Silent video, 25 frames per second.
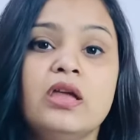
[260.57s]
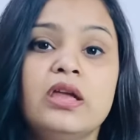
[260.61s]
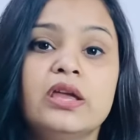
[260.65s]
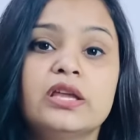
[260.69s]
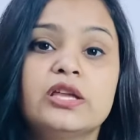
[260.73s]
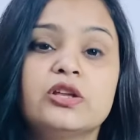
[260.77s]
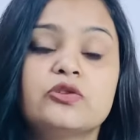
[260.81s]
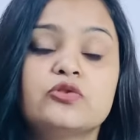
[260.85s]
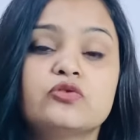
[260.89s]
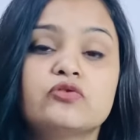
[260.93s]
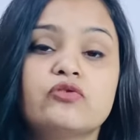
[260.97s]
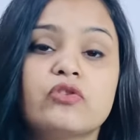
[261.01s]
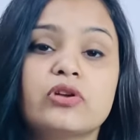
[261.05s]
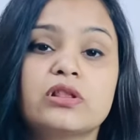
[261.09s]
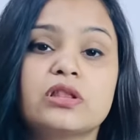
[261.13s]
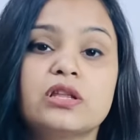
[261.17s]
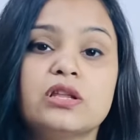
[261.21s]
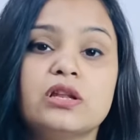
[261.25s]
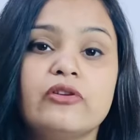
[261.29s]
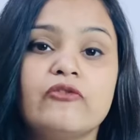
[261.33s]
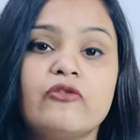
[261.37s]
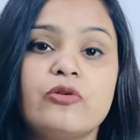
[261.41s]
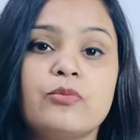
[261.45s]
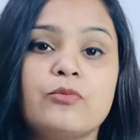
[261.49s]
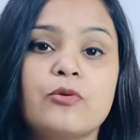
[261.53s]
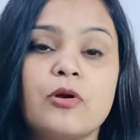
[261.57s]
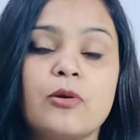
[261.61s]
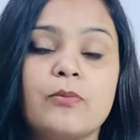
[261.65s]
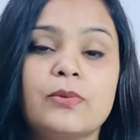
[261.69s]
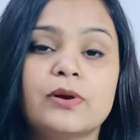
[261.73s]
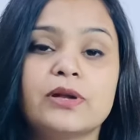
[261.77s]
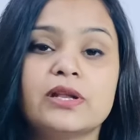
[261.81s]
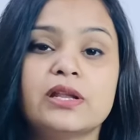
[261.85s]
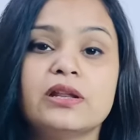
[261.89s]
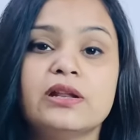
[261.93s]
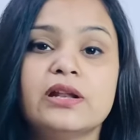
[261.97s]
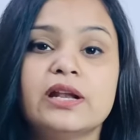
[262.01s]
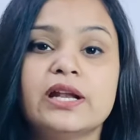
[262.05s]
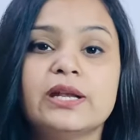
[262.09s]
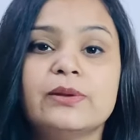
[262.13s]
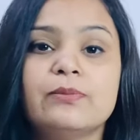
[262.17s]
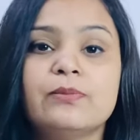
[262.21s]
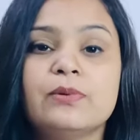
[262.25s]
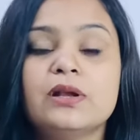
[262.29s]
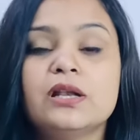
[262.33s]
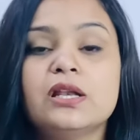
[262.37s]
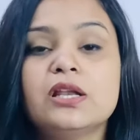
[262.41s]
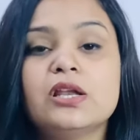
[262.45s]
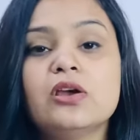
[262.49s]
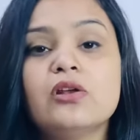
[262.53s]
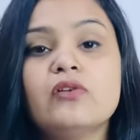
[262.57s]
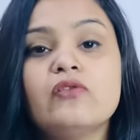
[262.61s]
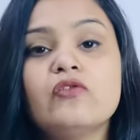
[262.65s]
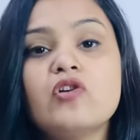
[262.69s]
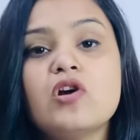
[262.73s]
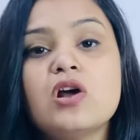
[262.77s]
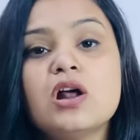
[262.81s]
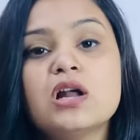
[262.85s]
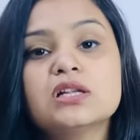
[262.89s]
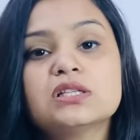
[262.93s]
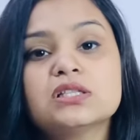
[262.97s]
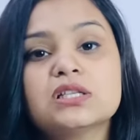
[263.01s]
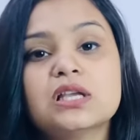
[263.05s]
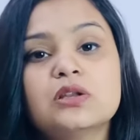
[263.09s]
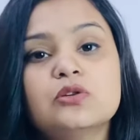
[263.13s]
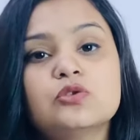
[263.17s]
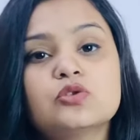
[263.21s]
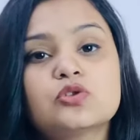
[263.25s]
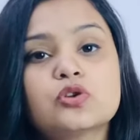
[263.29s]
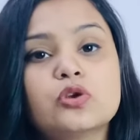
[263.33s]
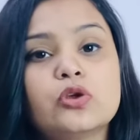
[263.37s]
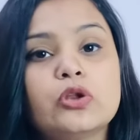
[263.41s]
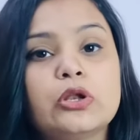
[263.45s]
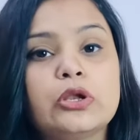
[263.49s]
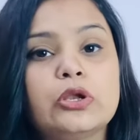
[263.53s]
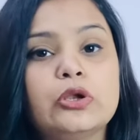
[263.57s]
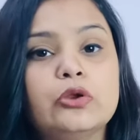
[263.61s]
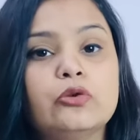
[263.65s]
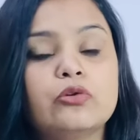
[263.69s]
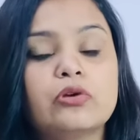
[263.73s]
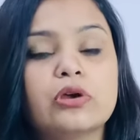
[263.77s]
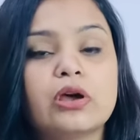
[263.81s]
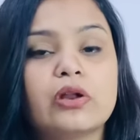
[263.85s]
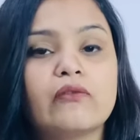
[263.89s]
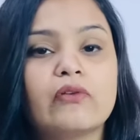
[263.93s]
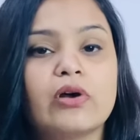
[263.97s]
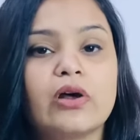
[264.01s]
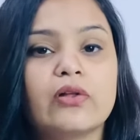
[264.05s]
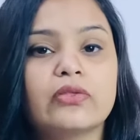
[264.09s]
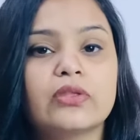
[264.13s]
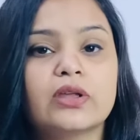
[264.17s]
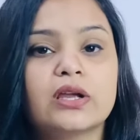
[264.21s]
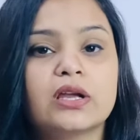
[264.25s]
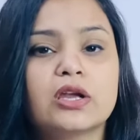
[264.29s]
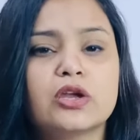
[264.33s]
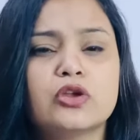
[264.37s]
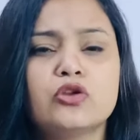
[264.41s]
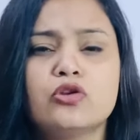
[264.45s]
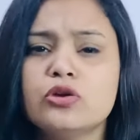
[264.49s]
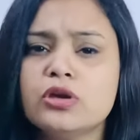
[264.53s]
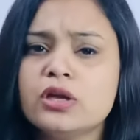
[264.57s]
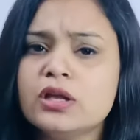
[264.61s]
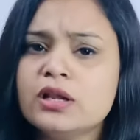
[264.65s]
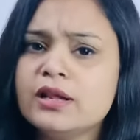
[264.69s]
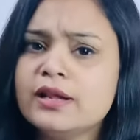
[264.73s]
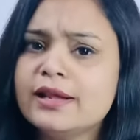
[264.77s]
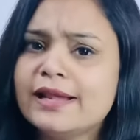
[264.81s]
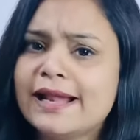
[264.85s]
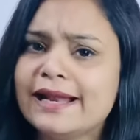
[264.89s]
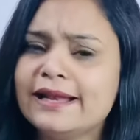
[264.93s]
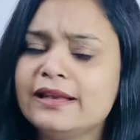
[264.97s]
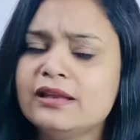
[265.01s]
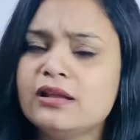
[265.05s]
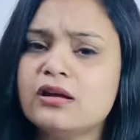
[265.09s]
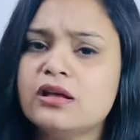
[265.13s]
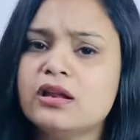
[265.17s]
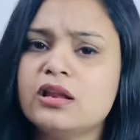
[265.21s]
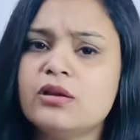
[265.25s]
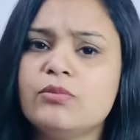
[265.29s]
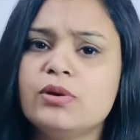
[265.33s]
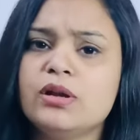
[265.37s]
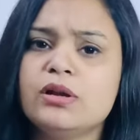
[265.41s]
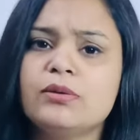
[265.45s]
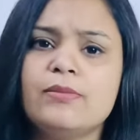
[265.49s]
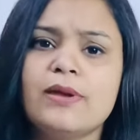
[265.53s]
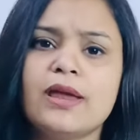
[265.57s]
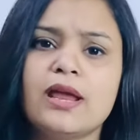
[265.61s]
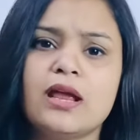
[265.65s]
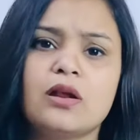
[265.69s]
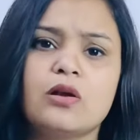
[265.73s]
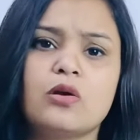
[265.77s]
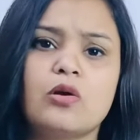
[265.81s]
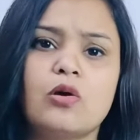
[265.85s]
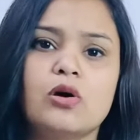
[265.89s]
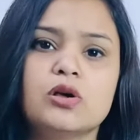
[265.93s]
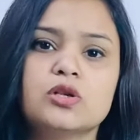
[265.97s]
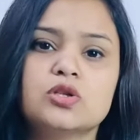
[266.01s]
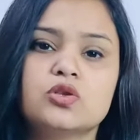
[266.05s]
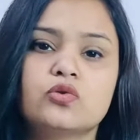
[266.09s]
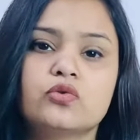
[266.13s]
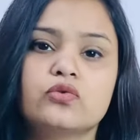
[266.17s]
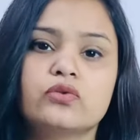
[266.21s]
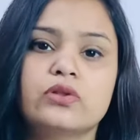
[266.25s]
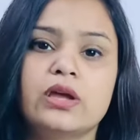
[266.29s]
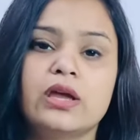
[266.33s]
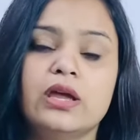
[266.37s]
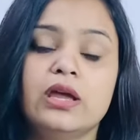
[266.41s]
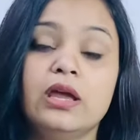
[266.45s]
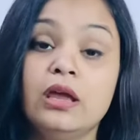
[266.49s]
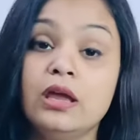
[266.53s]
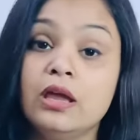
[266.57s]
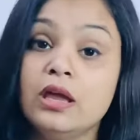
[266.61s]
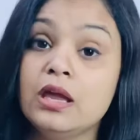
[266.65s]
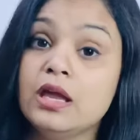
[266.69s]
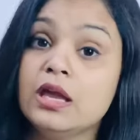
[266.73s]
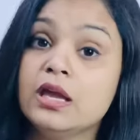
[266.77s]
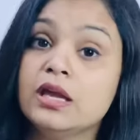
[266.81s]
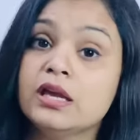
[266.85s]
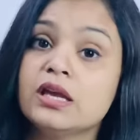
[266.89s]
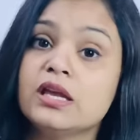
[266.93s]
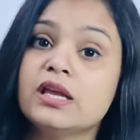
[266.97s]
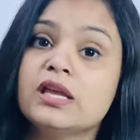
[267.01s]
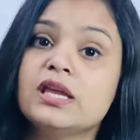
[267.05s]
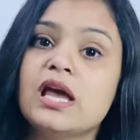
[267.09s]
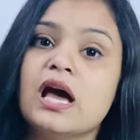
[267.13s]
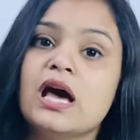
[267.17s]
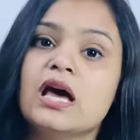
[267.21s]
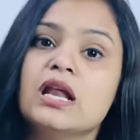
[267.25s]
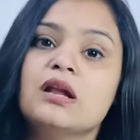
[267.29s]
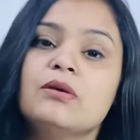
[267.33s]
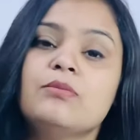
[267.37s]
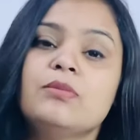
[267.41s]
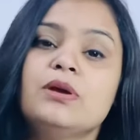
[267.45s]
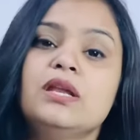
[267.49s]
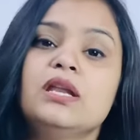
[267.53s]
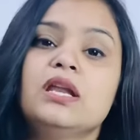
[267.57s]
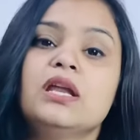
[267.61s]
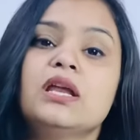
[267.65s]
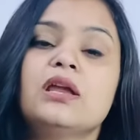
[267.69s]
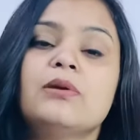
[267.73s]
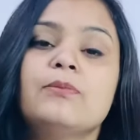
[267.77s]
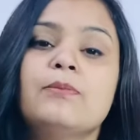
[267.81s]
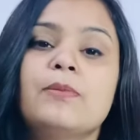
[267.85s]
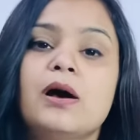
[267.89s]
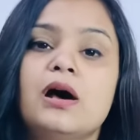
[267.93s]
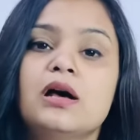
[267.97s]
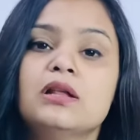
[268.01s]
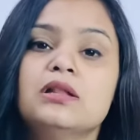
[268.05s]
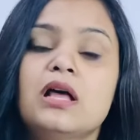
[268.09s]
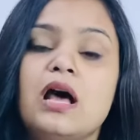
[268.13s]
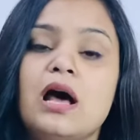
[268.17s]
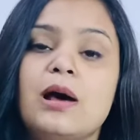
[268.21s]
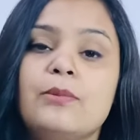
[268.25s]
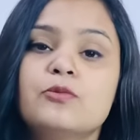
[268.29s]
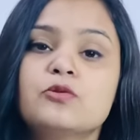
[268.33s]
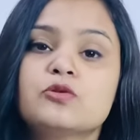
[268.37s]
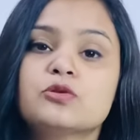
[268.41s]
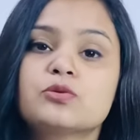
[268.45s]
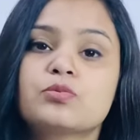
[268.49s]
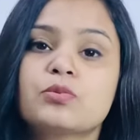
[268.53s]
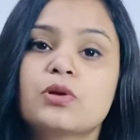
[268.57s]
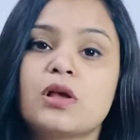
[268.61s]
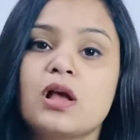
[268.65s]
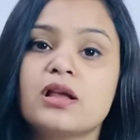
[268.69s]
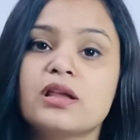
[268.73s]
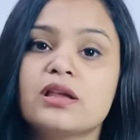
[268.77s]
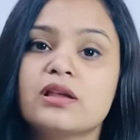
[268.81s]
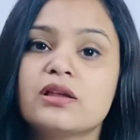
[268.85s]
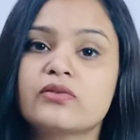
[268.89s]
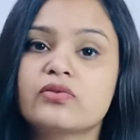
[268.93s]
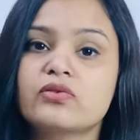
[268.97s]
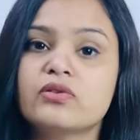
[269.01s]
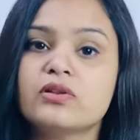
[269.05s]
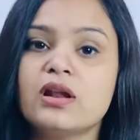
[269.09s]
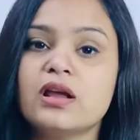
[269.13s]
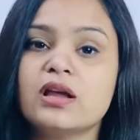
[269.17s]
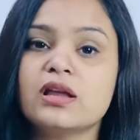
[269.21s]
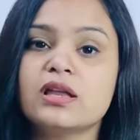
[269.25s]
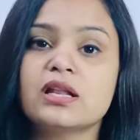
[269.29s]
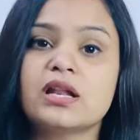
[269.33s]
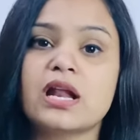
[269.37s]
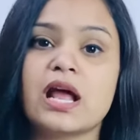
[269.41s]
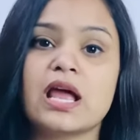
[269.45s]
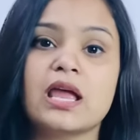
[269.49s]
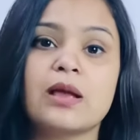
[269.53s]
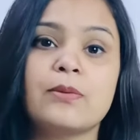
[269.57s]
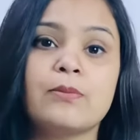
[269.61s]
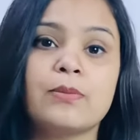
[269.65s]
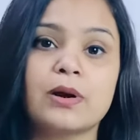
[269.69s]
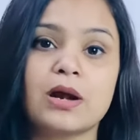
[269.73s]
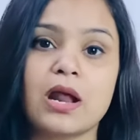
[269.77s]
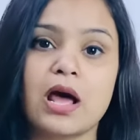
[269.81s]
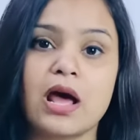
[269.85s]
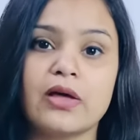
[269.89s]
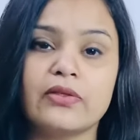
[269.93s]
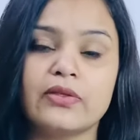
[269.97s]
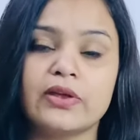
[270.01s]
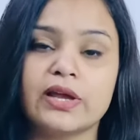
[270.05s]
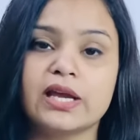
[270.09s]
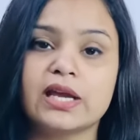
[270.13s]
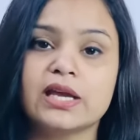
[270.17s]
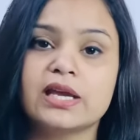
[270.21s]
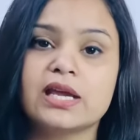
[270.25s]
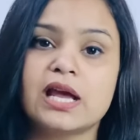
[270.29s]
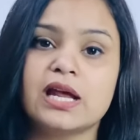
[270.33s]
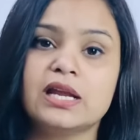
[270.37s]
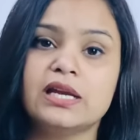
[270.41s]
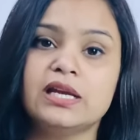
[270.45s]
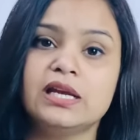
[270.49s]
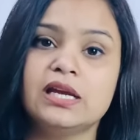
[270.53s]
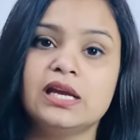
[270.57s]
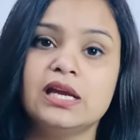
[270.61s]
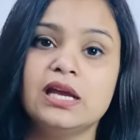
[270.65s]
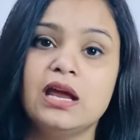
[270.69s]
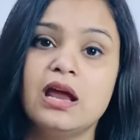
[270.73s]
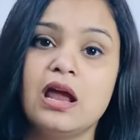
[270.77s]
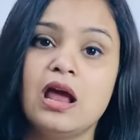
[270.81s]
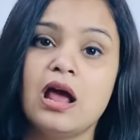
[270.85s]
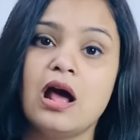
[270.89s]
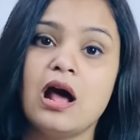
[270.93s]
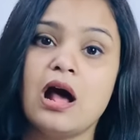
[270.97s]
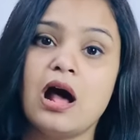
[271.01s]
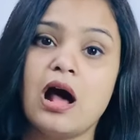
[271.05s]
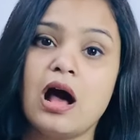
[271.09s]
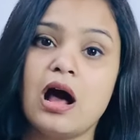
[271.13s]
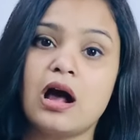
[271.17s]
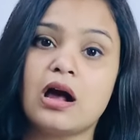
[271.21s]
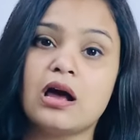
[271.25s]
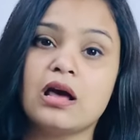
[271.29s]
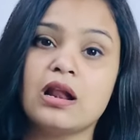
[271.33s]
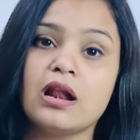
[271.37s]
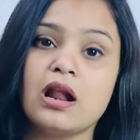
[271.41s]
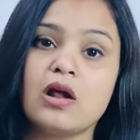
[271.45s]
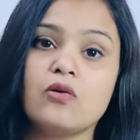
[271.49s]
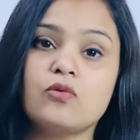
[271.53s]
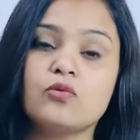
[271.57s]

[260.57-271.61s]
कि उस व्यक्ति ने वो प्रॉपर्टी रेंट पर लिया और वो हर साल उसको रिन्यू करवाता गया क्योंकि रेंट अग्रीमेंट में एक क्लॉज होता है कि ग्यारह महीने के बाद आप उसका कितना किराया बढ़ा देंगे यानी कि अगर